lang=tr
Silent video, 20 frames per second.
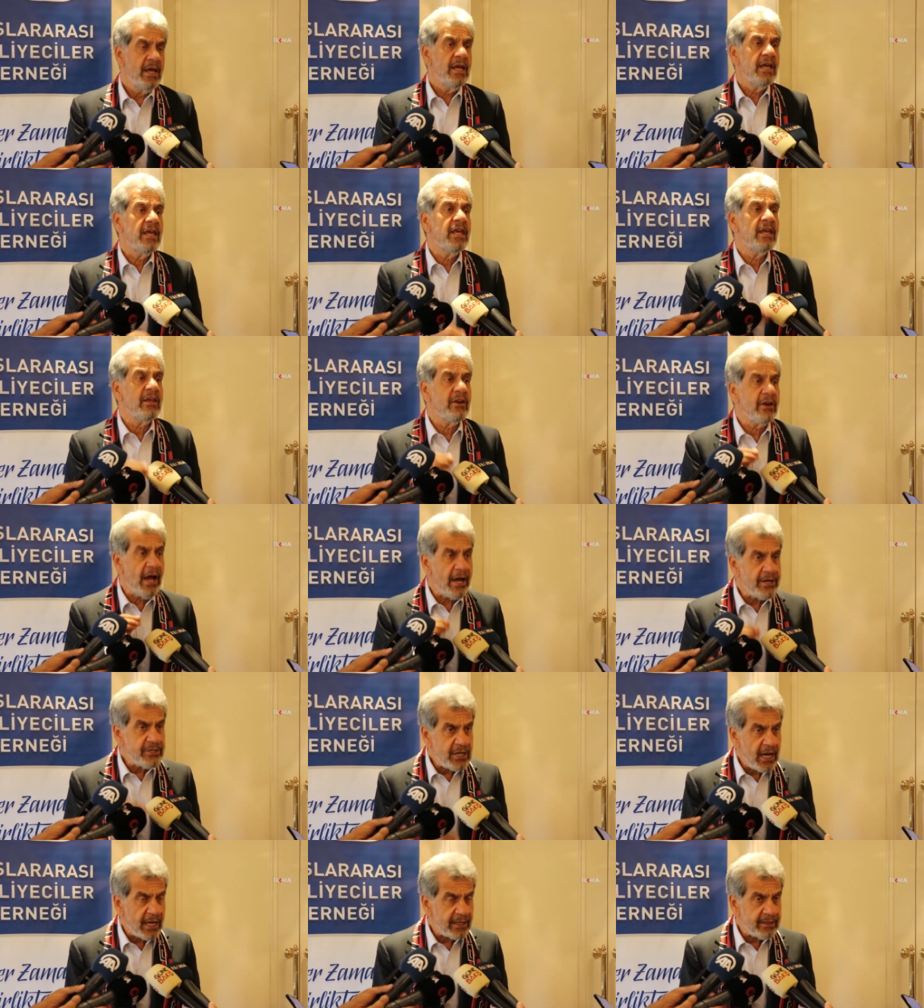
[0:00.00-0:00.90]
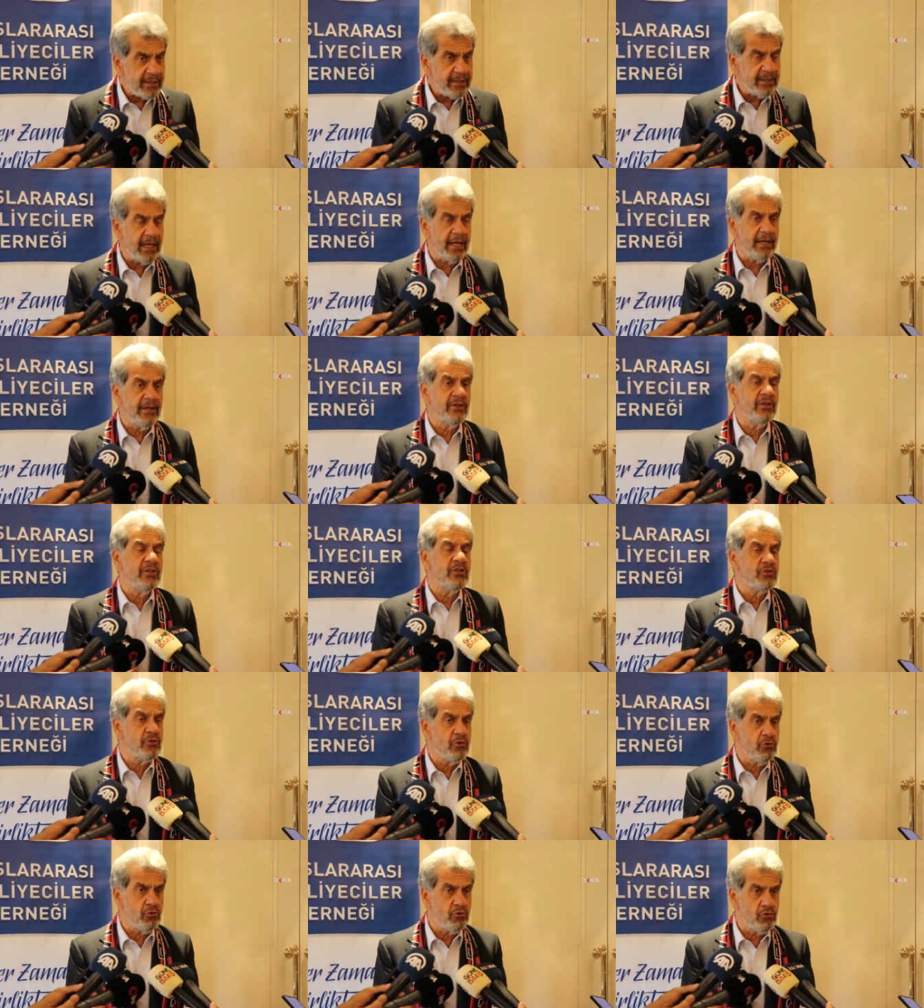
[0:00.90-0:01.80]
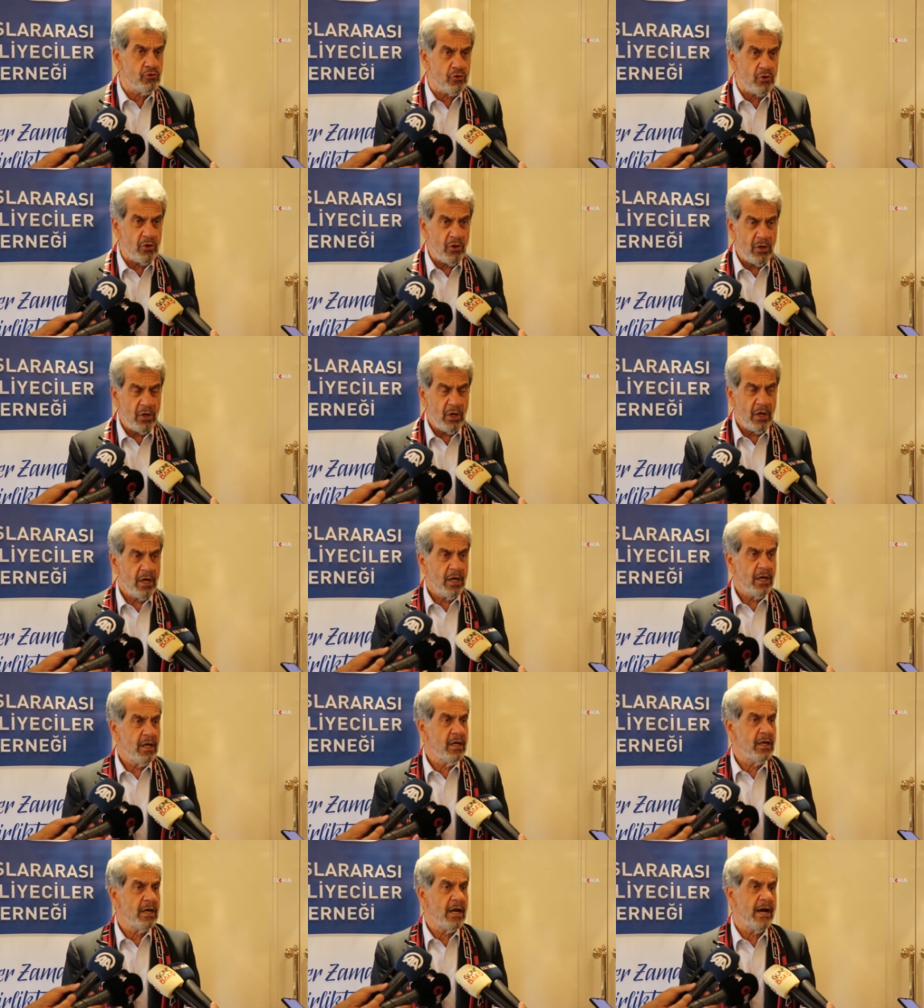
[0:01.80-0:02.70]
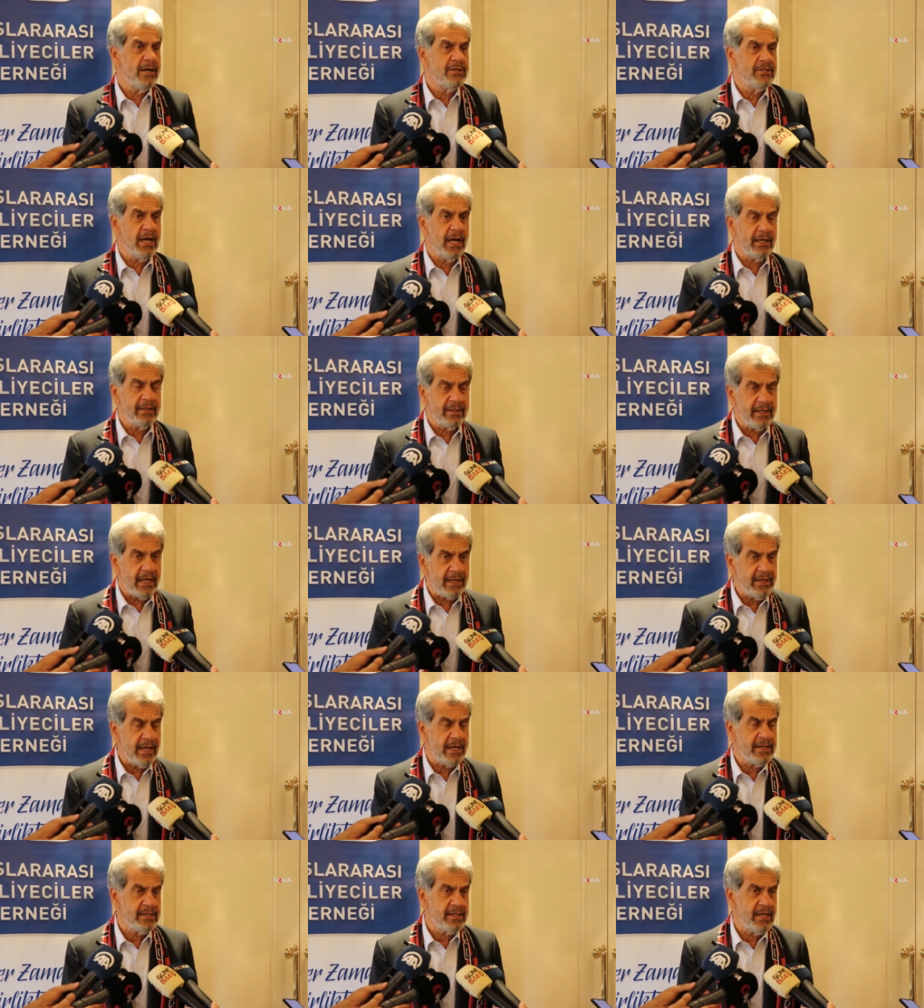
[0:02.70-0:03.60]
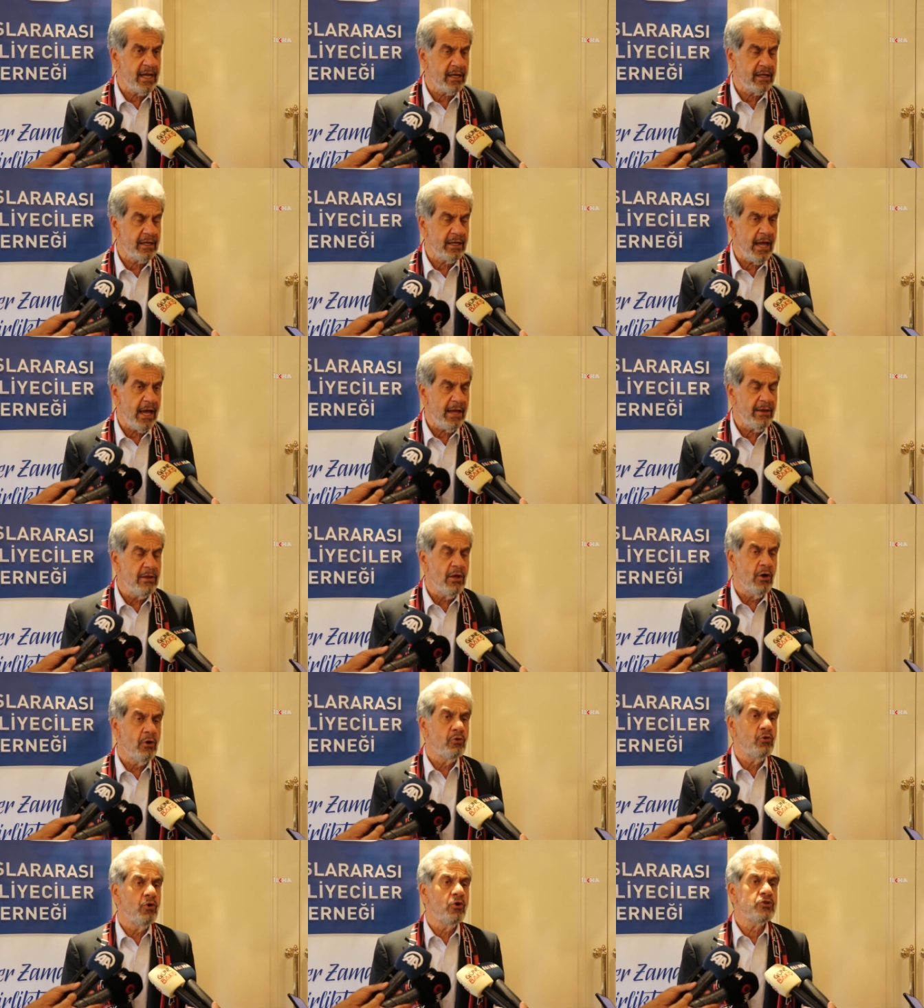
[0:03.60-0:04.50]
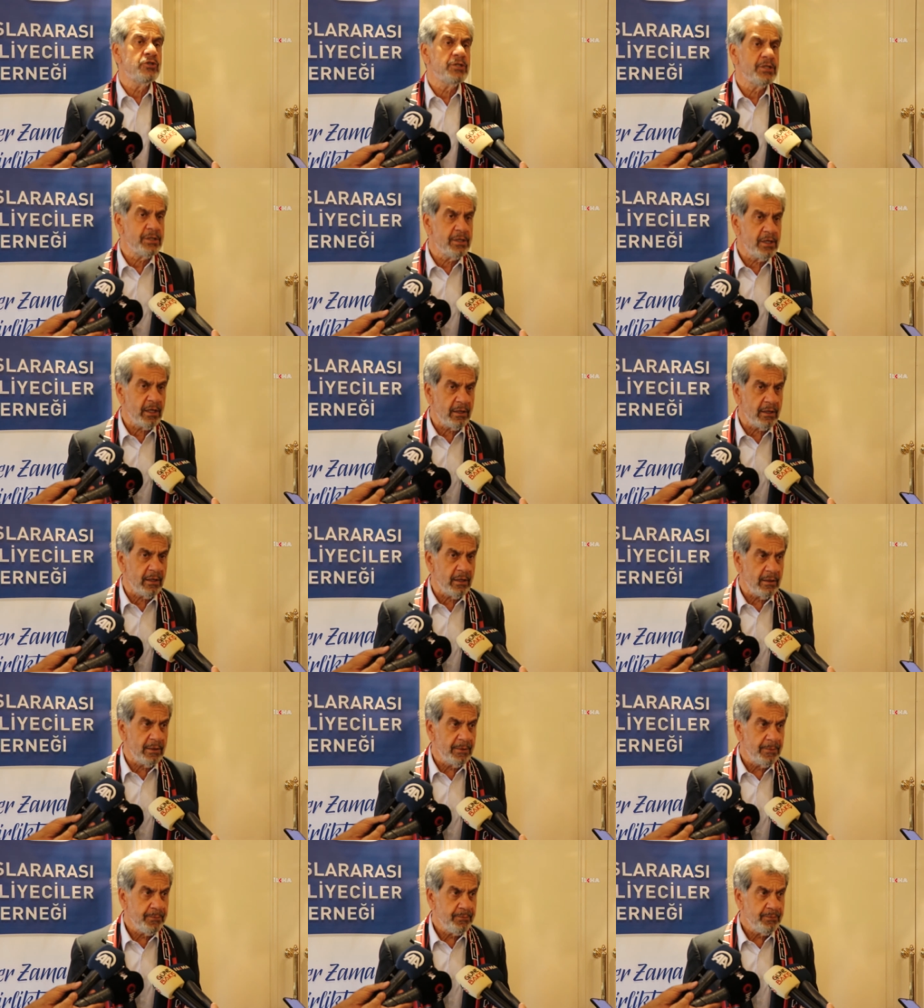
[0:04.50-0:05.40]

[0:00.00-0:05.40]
İhracatı da itici gücü, ihracatı da destekleyen lojistiktir.